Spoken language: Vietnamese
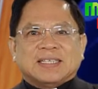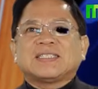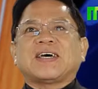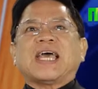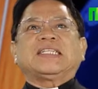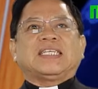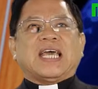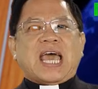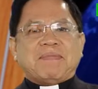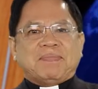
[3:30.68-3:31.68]
Thưa anh chị
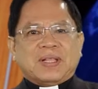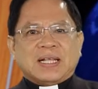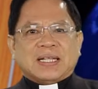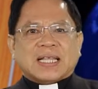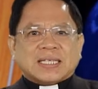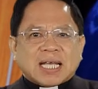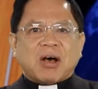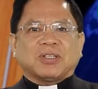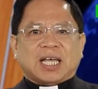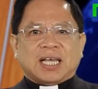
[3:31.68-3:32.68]
em, tại
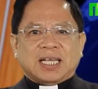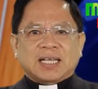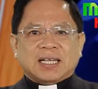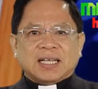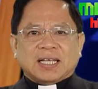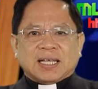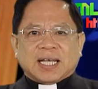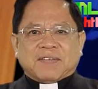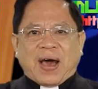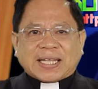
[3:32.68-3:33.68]
sao thế?
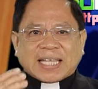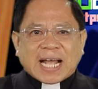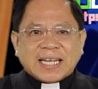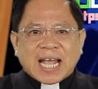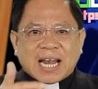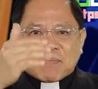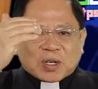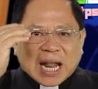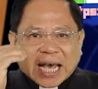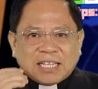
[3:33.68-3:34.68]
Phải chăng đây là
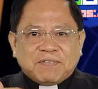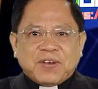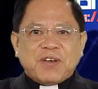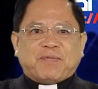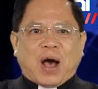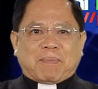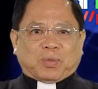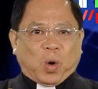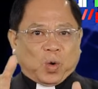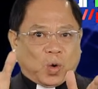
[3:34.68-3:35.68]
một hành vi phạm
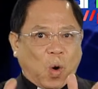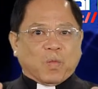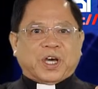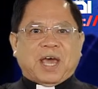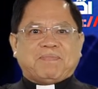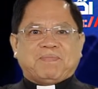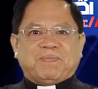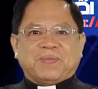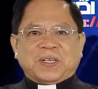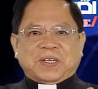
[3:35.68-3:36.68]
tội khủng khiếp
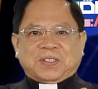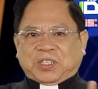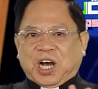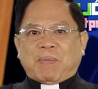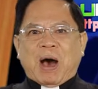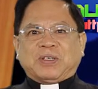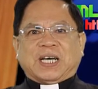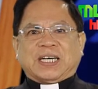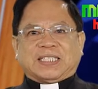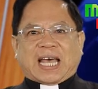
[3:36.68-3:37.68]
chưa bao
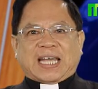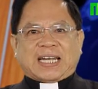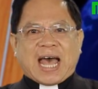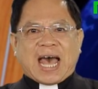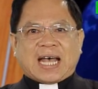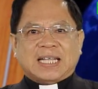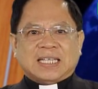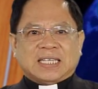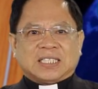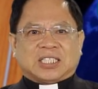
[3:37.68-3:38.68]
giờ xảy ra
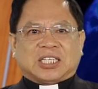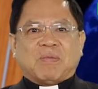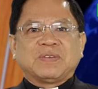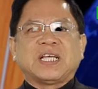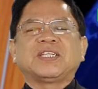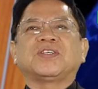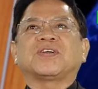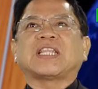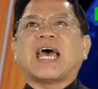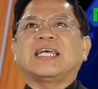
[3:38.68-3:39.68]
trong dân
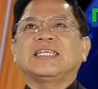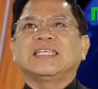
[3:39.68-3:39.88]
Do Thái?